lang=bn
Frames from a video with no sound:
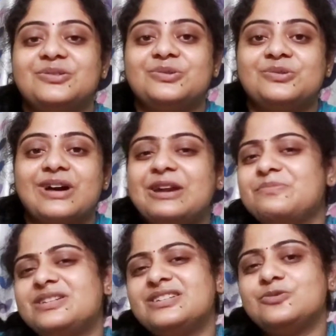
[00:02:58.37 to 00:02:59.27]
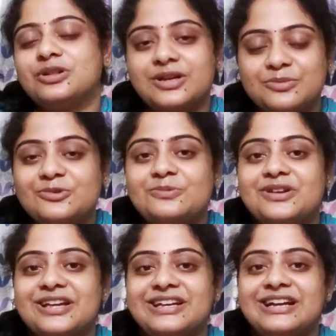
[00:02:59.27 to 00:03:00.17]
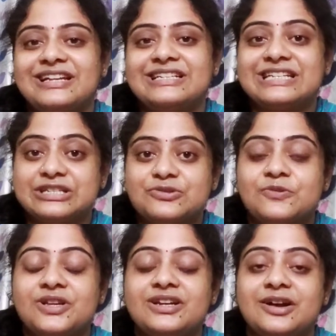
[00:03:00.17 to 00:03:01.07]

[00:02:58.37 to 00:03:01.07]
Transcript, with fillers: তো আর বেশি কথা বলবো না এখানেই শেষ করি